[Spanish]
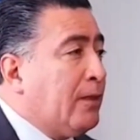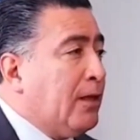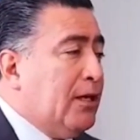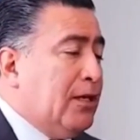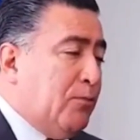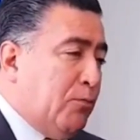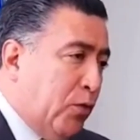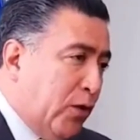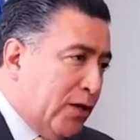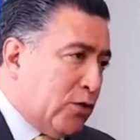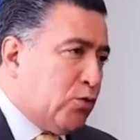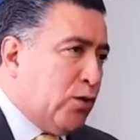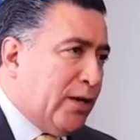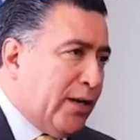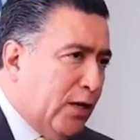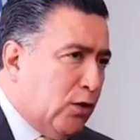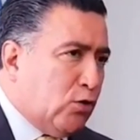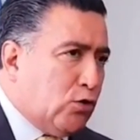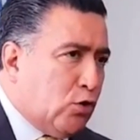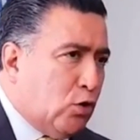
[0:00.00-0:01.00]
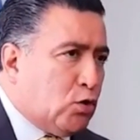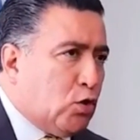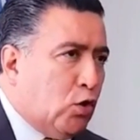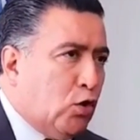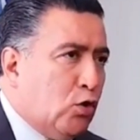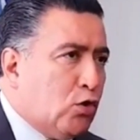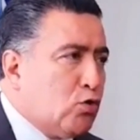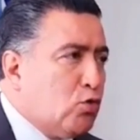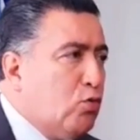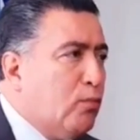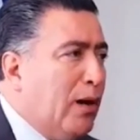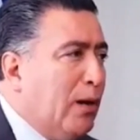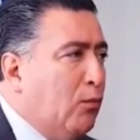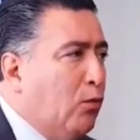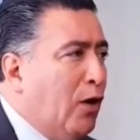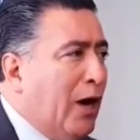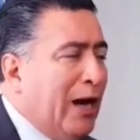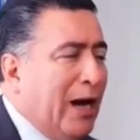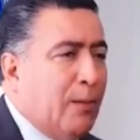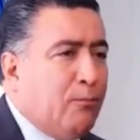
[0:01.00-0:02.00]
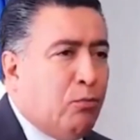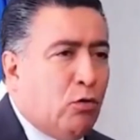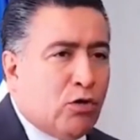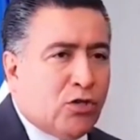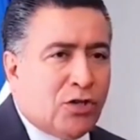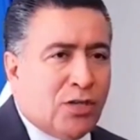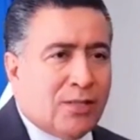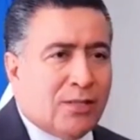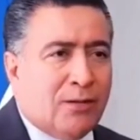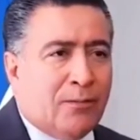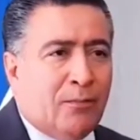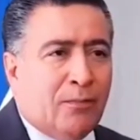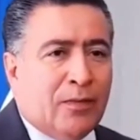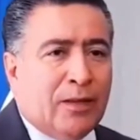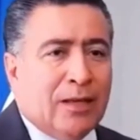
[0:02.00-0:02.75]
y por eso es que nosotros nos sumamos a las voces